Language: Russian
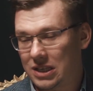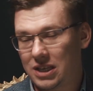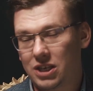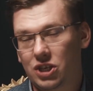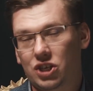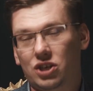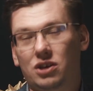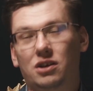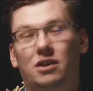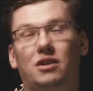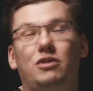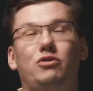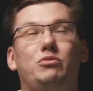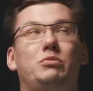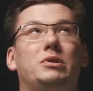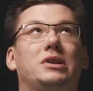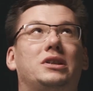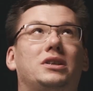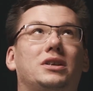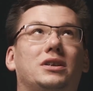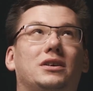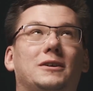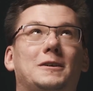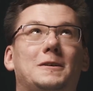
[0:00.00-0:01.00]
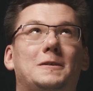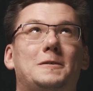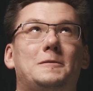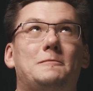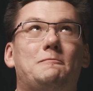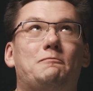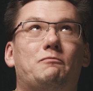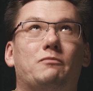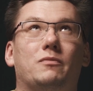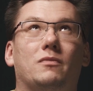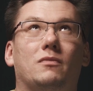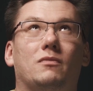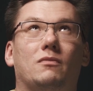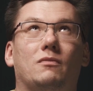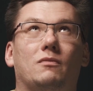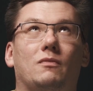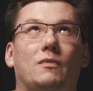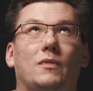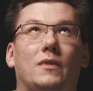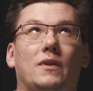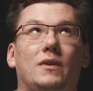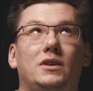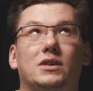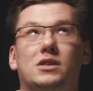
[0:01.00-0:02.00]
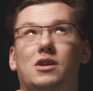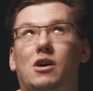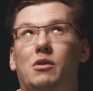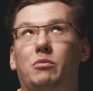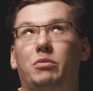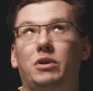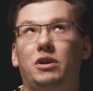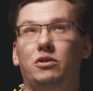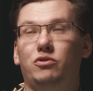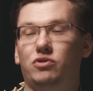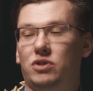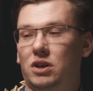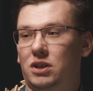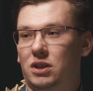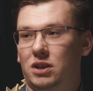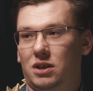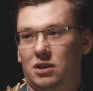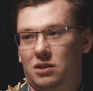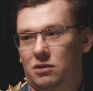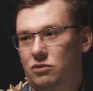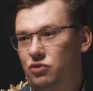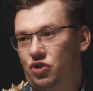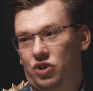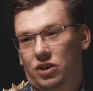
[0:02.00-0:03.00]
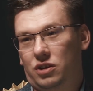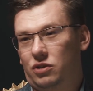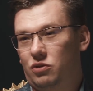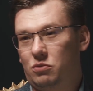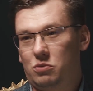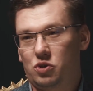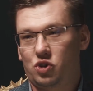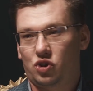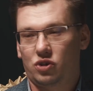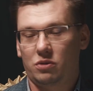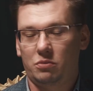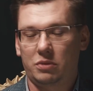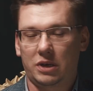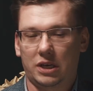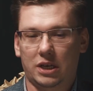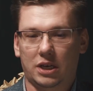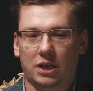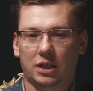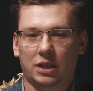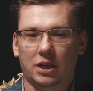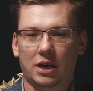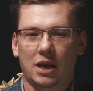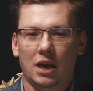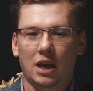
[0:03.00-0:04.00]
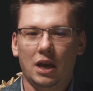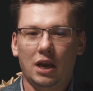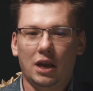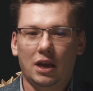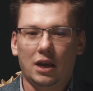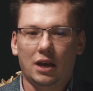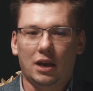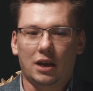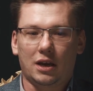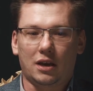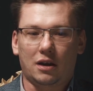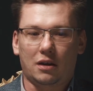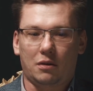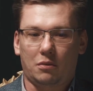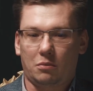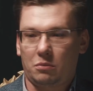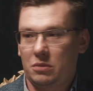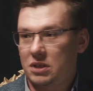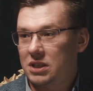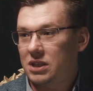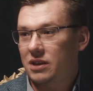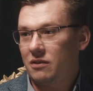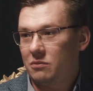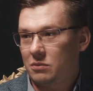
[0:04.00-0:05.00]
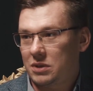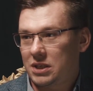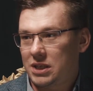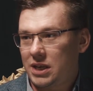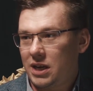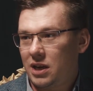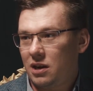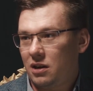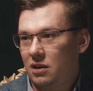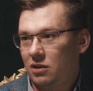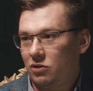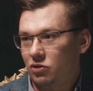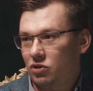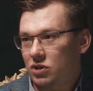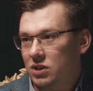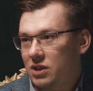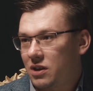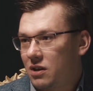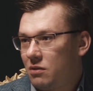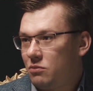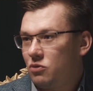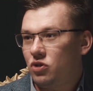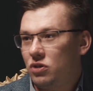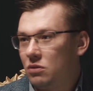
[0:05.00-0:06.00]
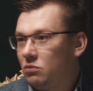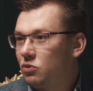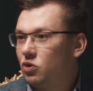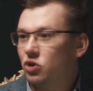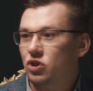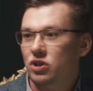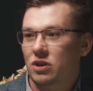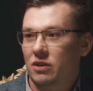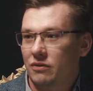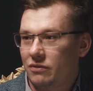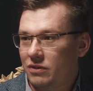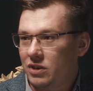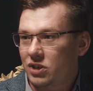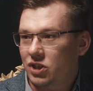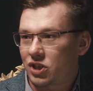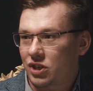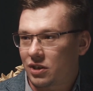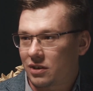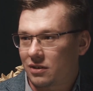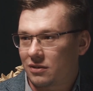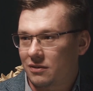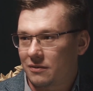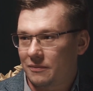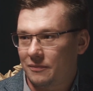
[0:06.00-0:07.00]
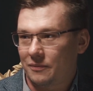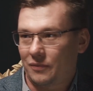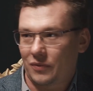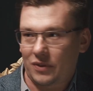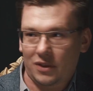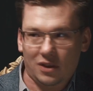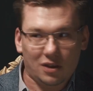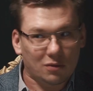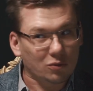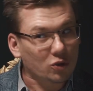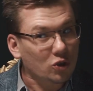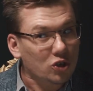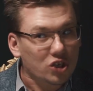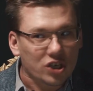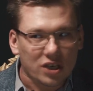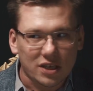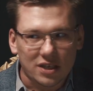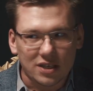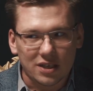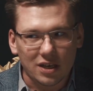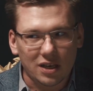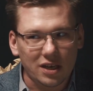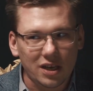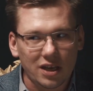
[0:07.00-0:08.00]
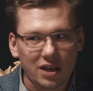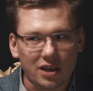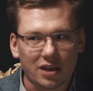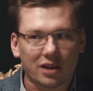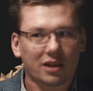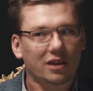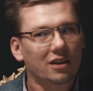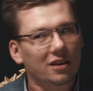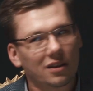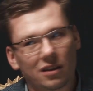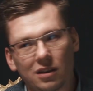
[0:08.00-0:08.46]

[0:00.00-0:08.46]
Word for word: Знаешь, как любят, эм, не знаю, были у тебя такие случаи, я думаю, что были, когда э, мы ставим цель, но ставим ее немножко выше, немножко сильнее,